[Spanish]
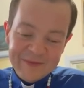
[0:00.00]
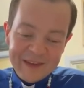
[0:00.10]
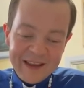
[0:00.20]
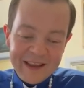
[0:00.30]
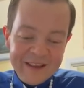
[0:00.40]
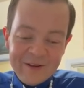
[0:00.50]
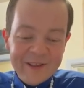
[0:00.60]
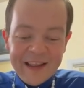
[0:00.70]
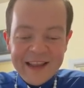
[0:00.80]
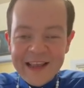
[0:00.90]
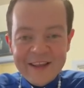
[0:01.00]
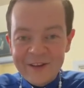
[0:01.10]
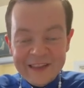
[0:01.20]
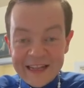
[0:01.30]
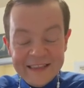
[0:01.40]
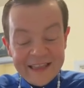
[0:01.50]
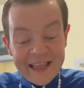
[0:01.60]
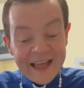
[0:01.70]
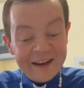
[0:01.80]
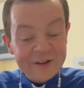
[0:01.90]
Y no sería yo tan
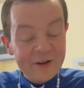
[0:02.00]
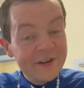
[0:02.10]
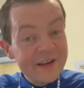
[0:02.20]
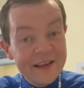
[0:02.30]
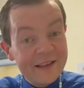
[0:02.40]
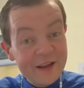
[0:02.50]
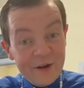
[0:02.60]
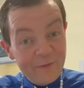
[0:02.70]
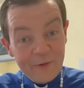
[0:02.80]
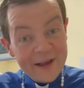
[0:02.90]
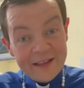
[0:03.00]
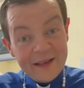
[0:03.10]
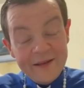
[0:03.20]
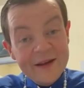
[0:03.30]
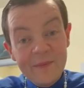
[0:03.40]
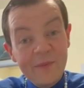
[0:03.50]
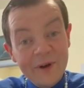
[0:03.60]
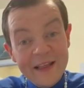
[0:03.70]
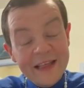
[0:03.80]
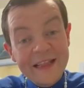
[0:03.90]
tierno si no fuese
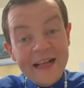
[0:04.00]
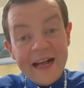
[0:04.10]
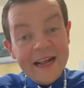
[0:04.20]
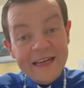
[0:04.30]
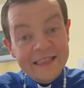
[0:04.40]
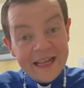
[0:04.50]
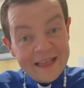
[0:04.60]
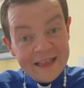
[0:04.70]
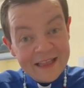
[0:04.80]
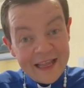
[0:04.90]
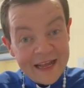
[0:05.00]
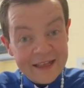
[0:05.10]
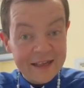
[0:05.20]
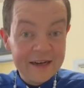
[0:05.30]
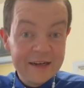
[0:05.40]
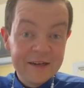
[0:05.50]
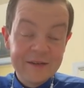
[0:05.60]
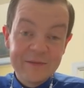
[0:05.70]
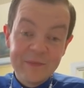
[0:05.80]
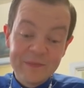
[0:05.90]
por esas características,
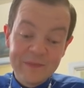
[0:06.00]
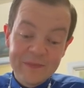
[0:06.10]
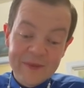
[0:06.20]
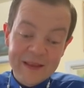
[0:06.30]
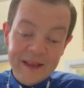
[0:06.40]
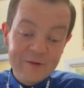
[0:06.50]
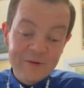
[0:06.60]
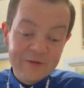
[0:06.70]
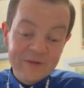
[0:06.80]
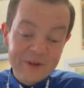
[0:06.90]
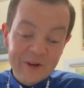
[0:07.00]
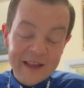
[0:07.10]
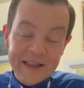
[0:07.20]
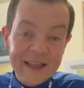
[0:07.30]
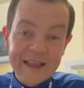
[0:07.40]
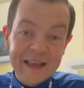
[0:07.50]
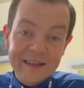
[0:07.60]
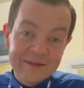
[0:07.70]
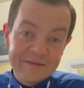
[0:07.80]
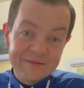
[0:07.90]
según lo que
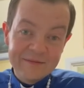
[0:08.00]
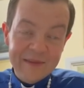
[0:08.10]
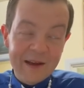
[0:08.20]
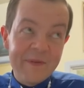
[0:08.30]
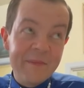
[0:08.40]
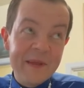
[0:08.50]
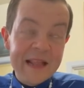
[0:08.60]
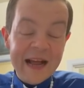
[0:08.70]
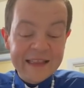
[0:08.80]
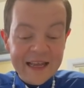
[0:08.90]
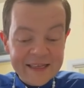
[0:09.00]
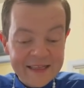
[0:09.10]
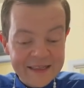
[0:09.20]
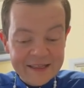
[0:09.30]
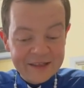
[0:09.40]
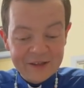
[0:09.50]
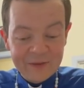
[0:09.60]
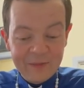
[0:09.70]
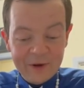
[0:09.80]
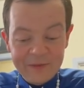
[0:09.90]
dicen afeminadas,
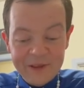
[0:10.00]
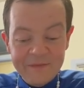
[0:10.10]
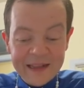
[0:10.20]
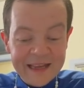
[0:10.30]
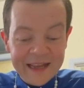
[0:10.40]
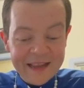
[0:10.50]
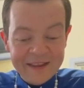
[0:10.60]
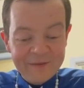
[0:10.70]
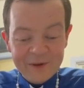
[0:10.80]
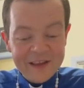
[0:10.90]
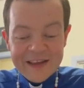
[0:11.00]
no por mis manerismos.